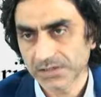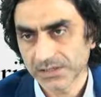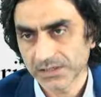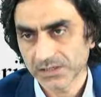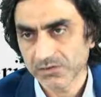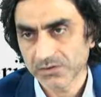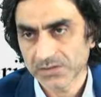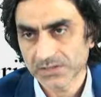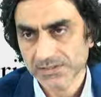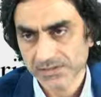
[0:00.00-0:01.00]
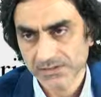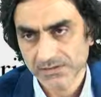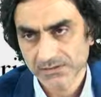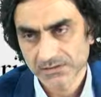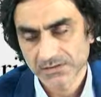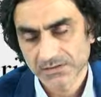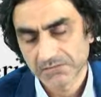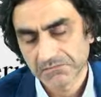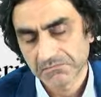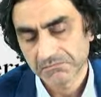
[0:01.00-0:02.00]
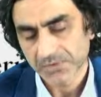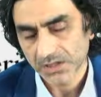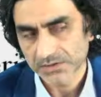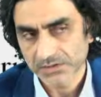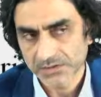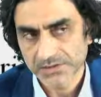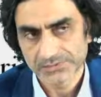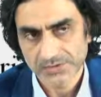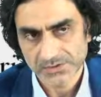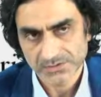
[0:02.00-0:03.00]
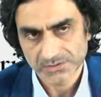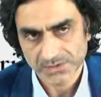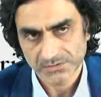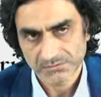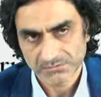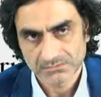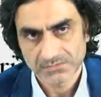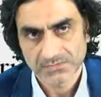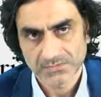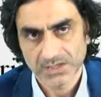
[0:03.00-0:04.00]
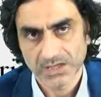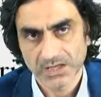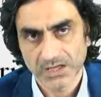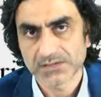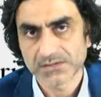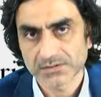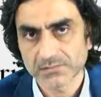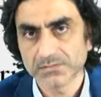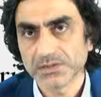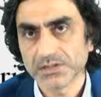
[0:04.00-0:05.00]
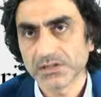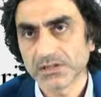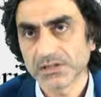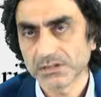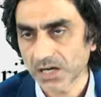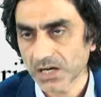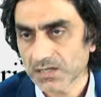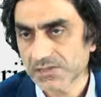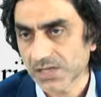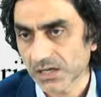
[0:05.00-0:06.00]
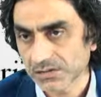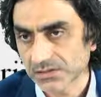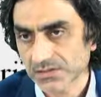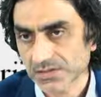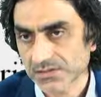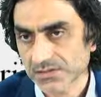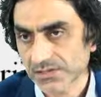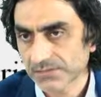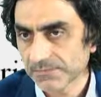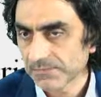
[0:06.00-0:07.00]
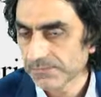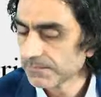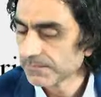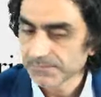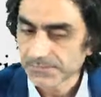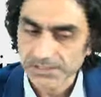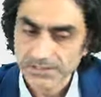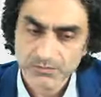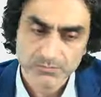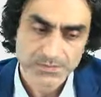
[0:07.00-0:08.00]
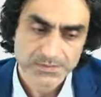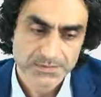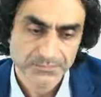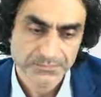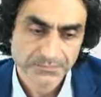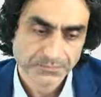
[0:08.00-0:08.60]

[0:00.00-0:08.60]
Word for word: Yani alkoldense alternatif olan şey eğer aynı tıbbi yararı sağlayacaksa neden olmasın?